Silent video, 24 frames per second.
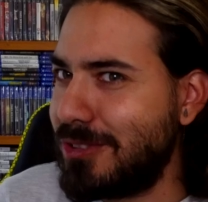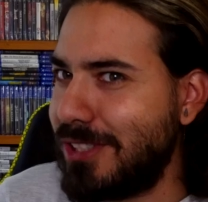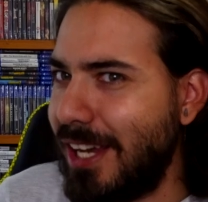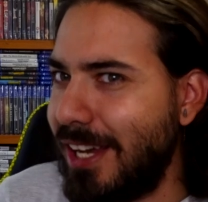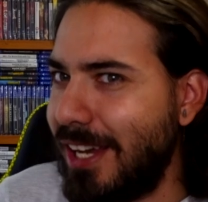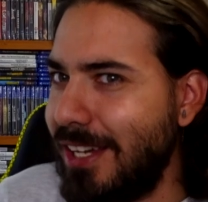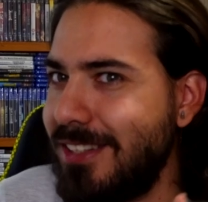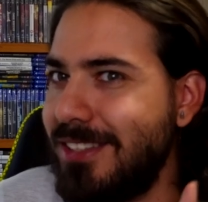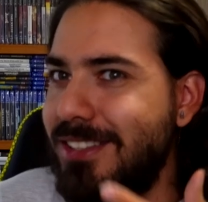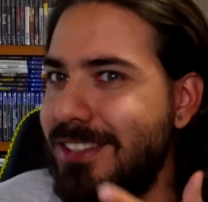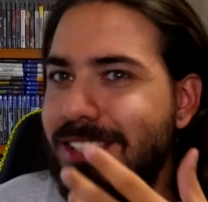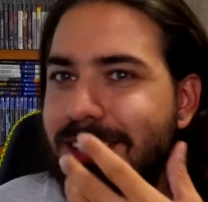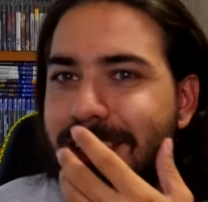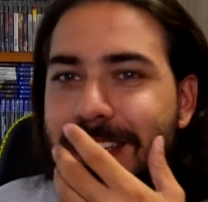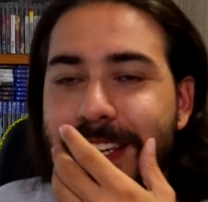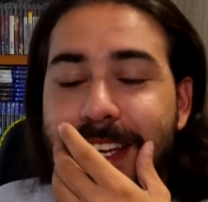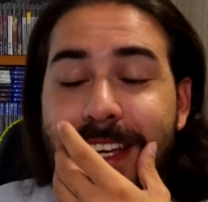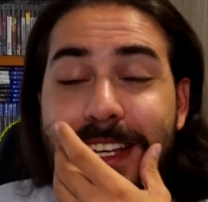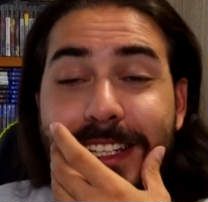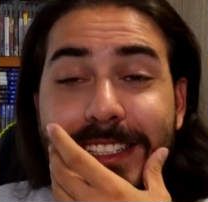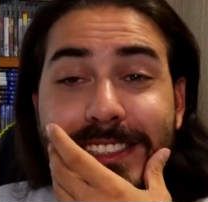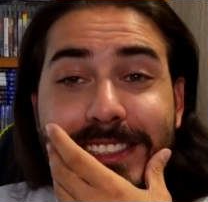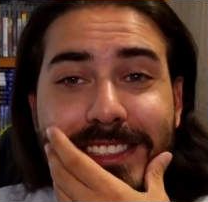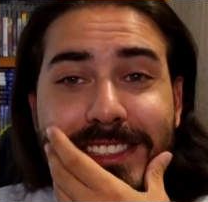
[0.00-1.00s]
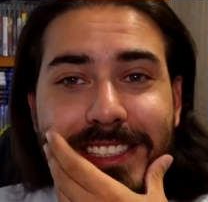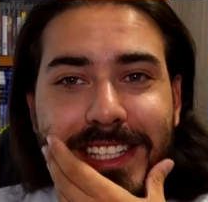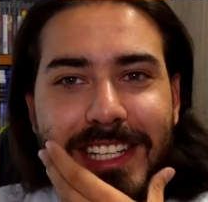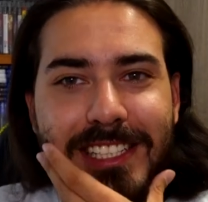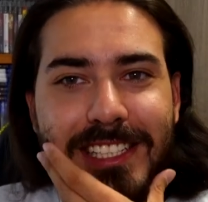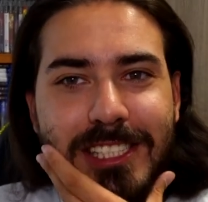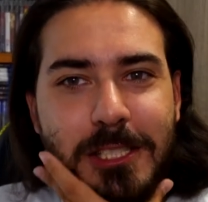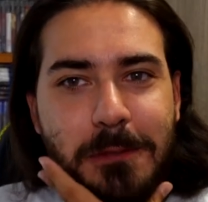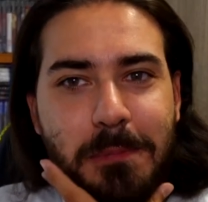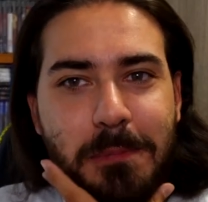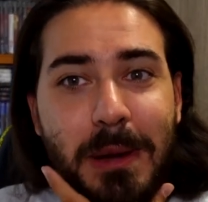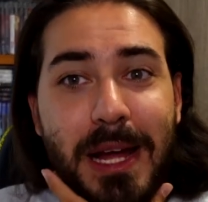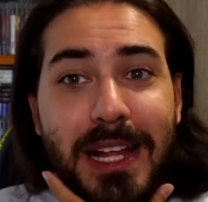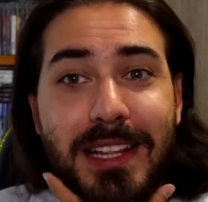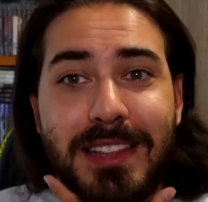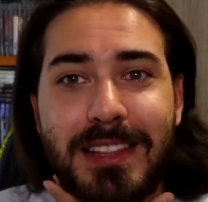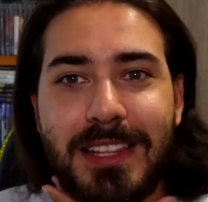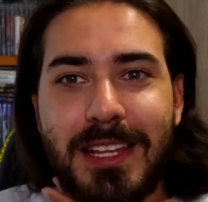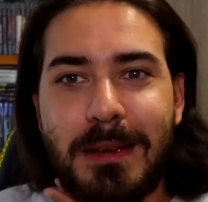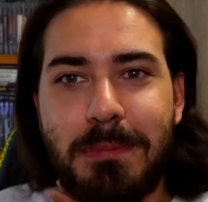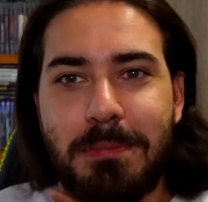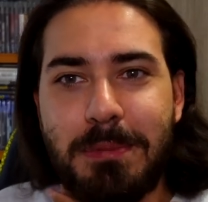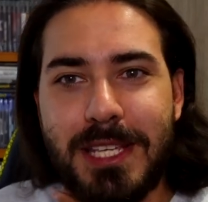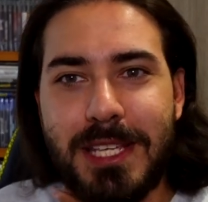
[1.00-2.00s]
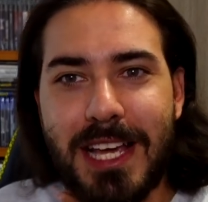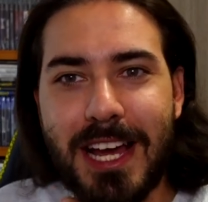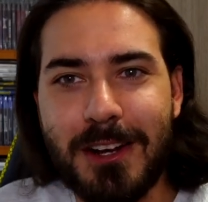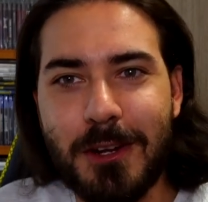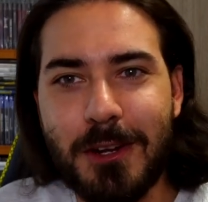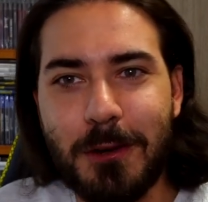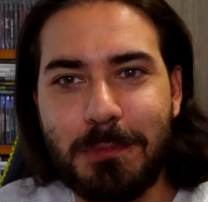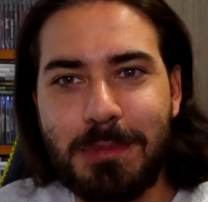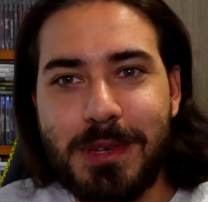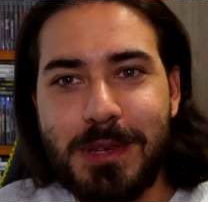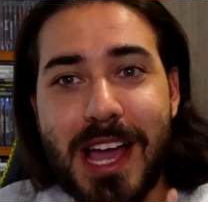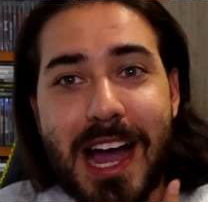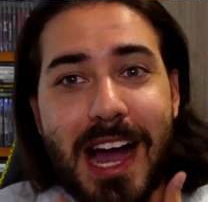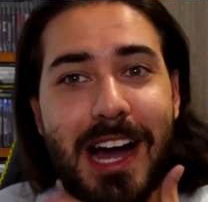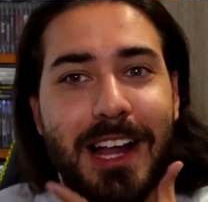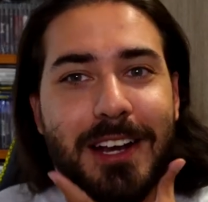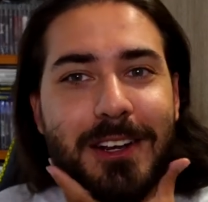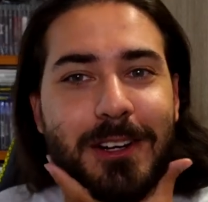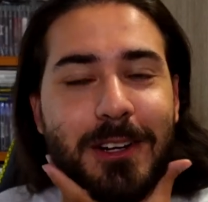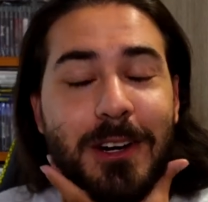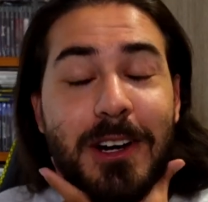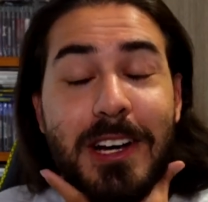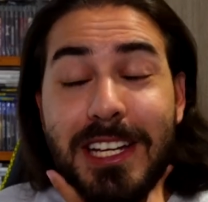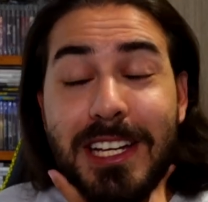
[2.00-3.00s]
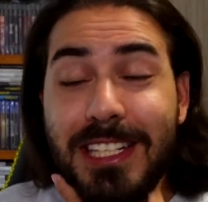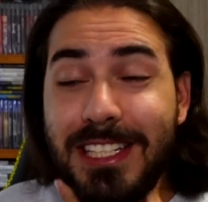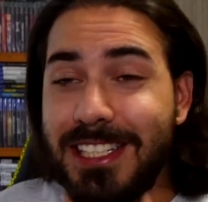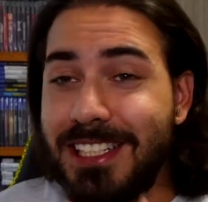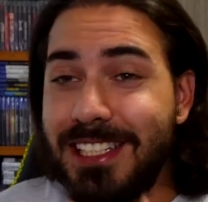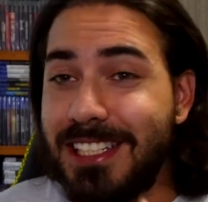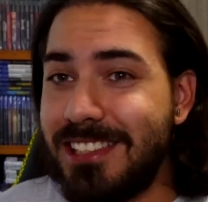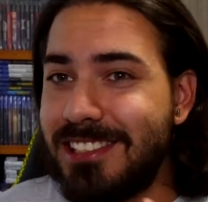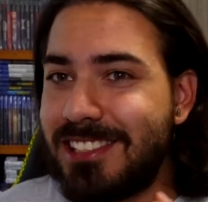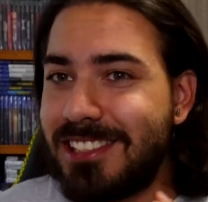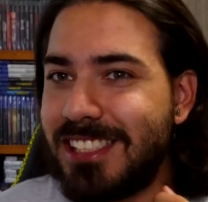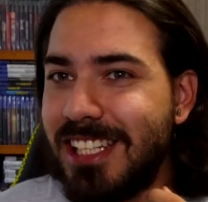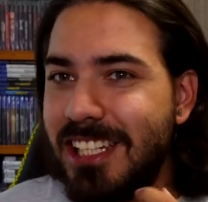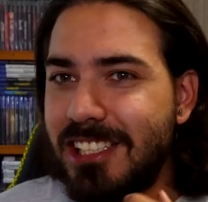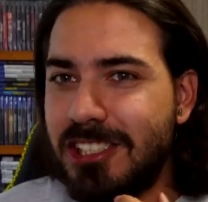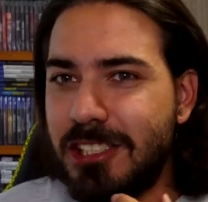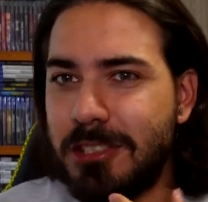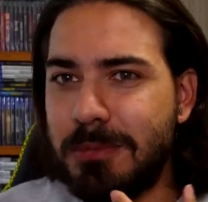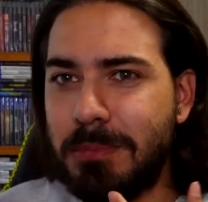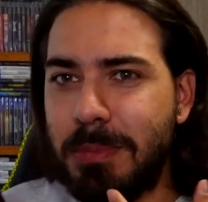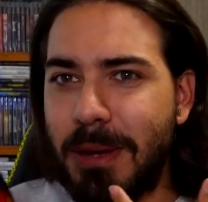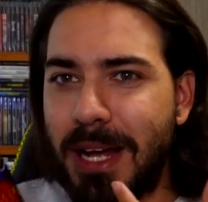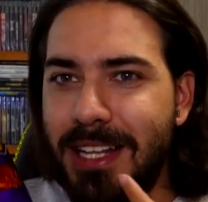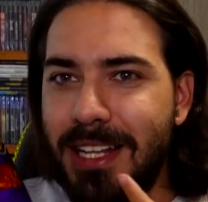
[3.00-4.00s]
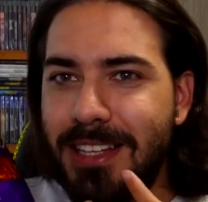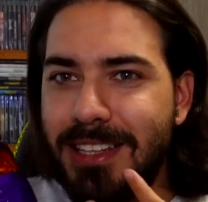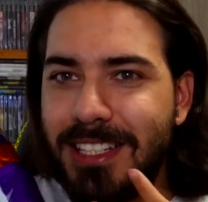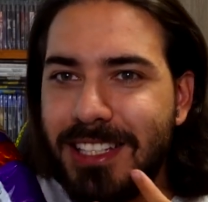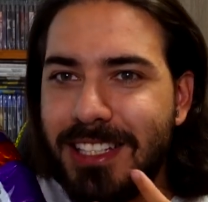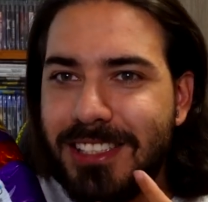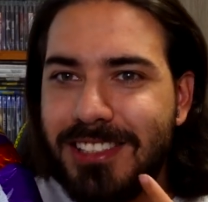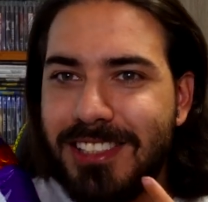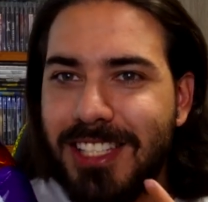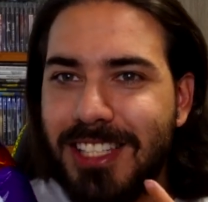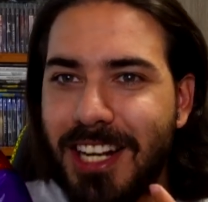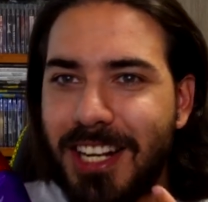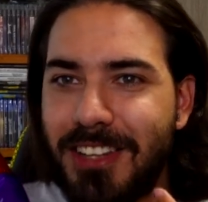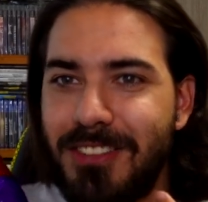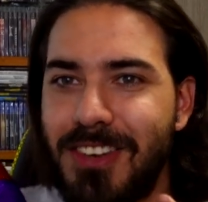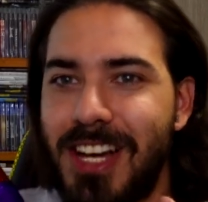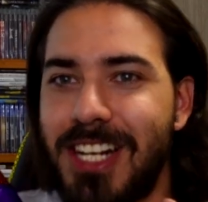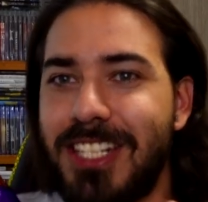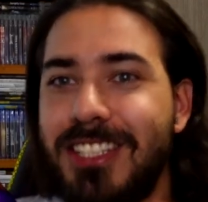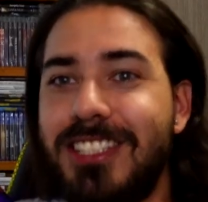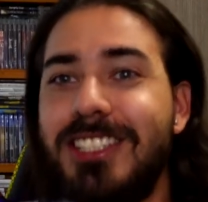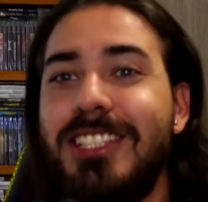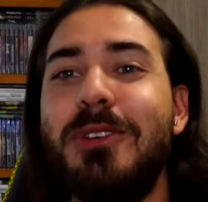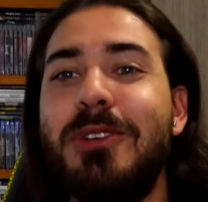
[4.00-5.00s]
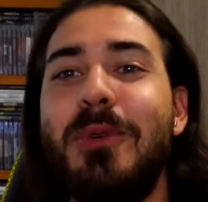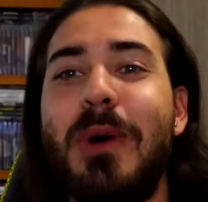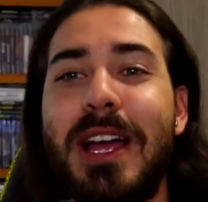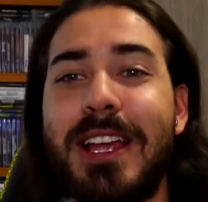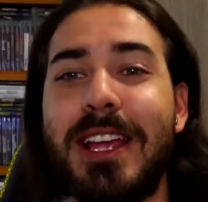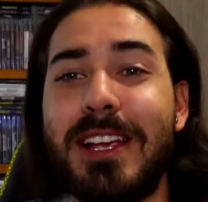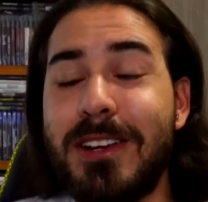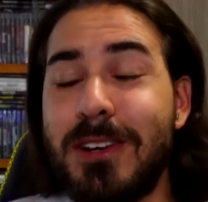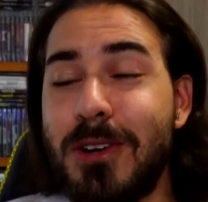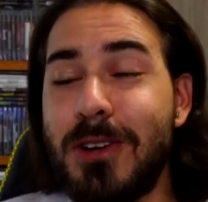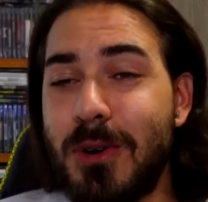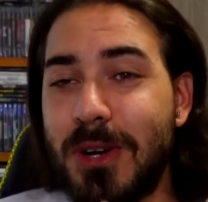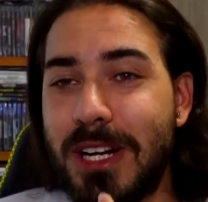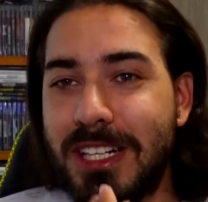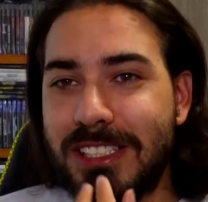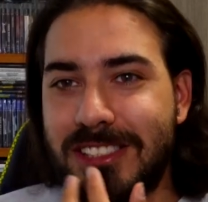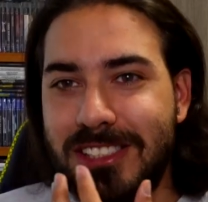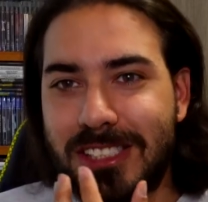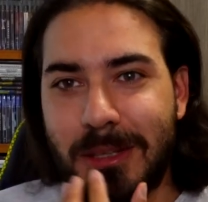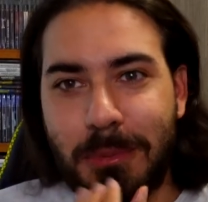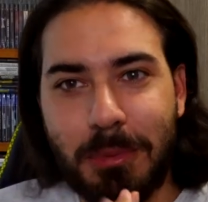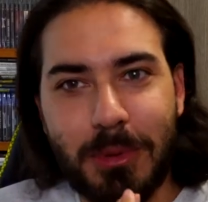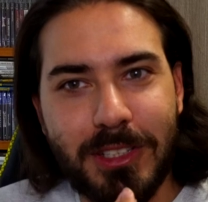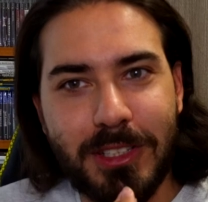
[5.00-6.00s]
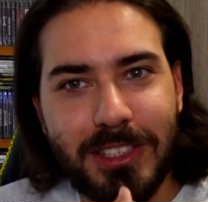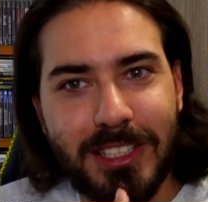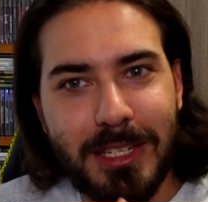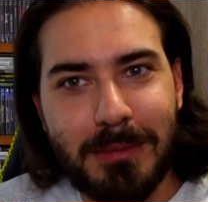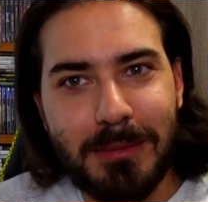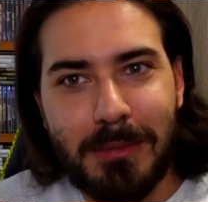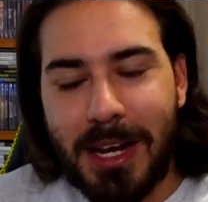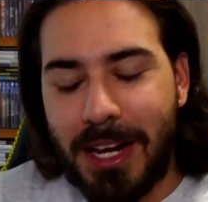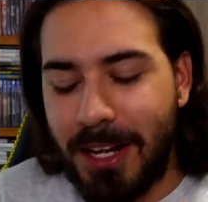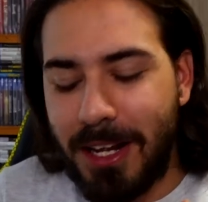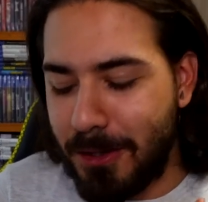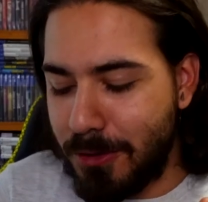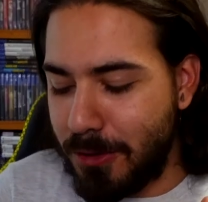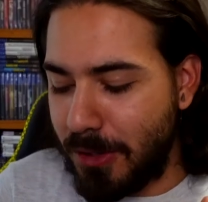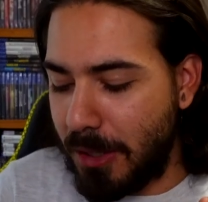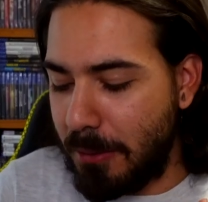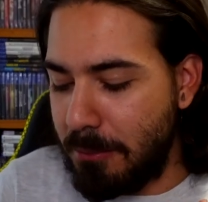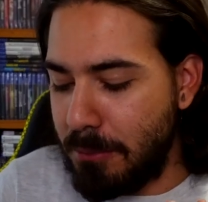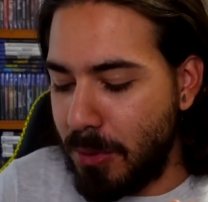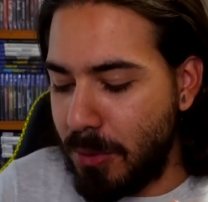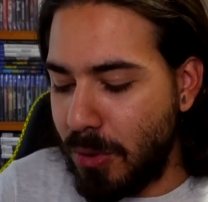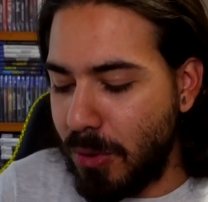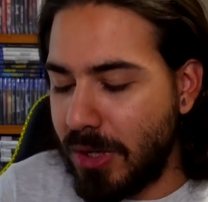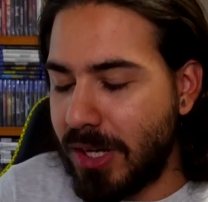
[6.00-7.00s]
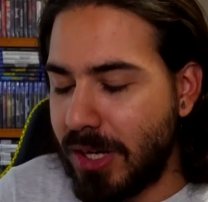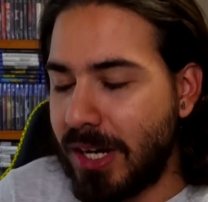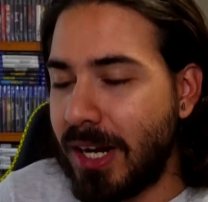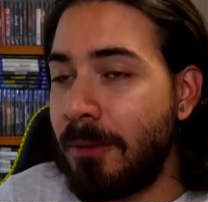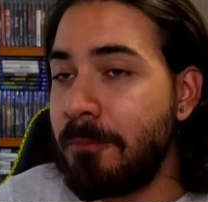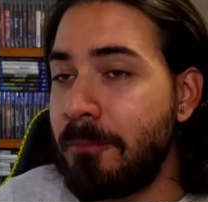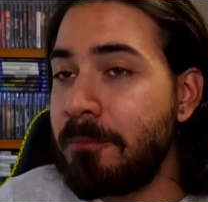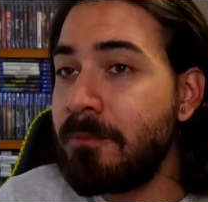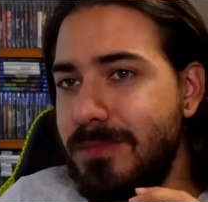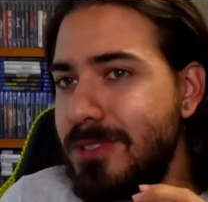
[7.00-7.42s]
senti si espande piano piano, inizia a espandersi, arrivarti qua in gola, il sapore ti rimane ancora in bocca.